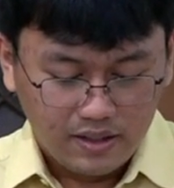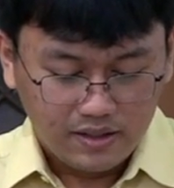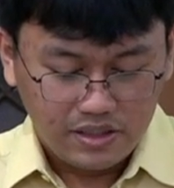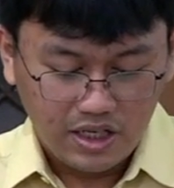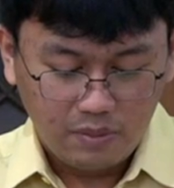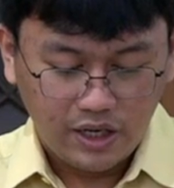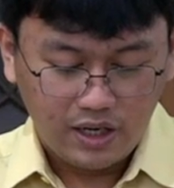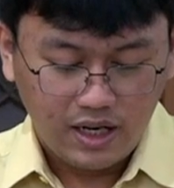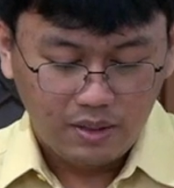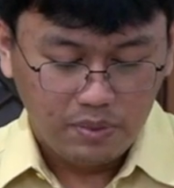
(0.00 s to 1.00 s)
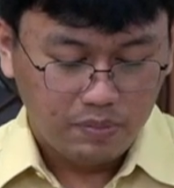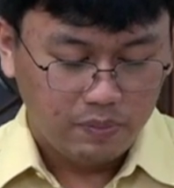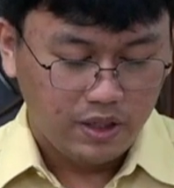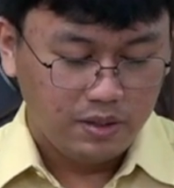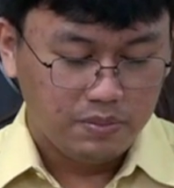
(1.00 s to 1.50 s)
Sehingga mereka lebih
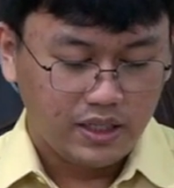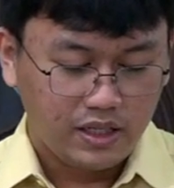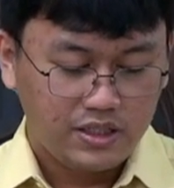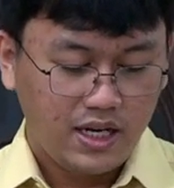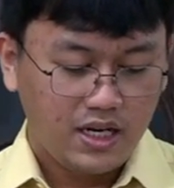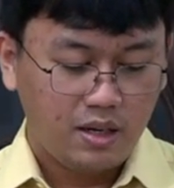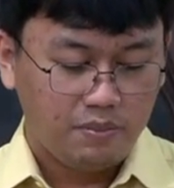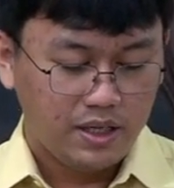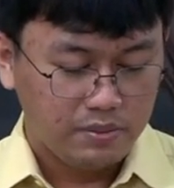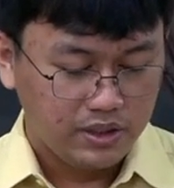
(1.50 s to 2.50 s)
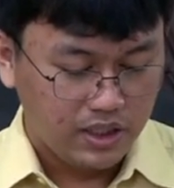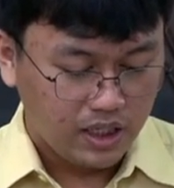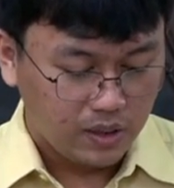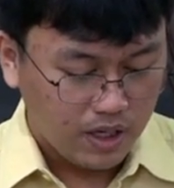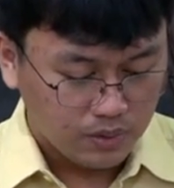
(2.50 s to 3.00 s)
memilih bekerja daripada
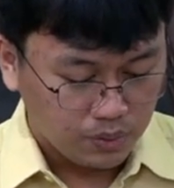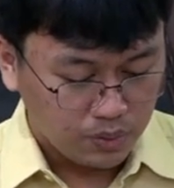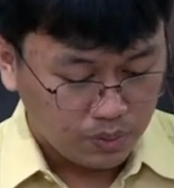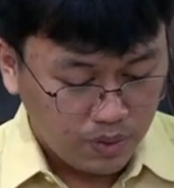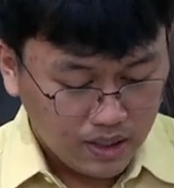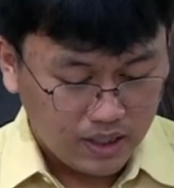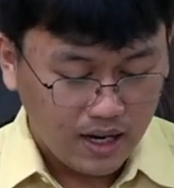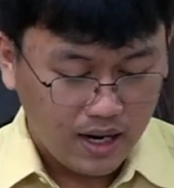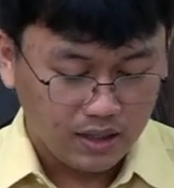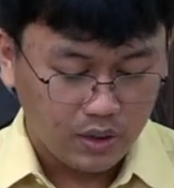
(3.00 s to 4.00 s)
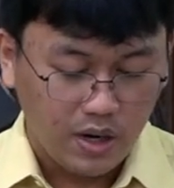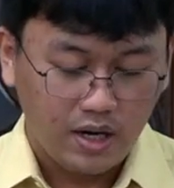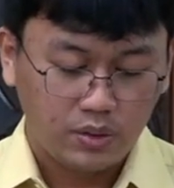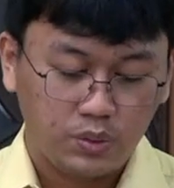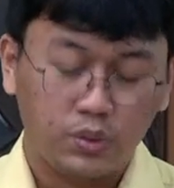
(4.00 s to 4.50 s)
menyediakan waktu untuk keluarga atau
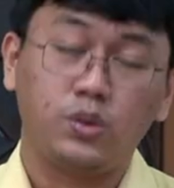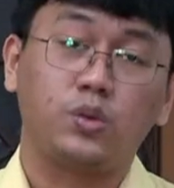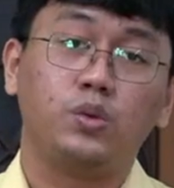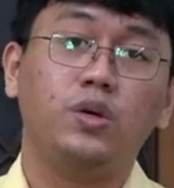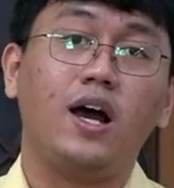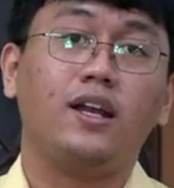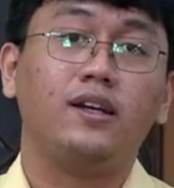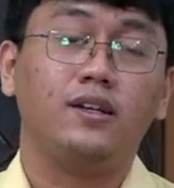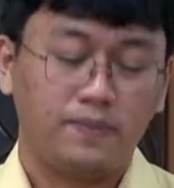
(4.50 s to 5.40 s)
waktu untuk Tuhan.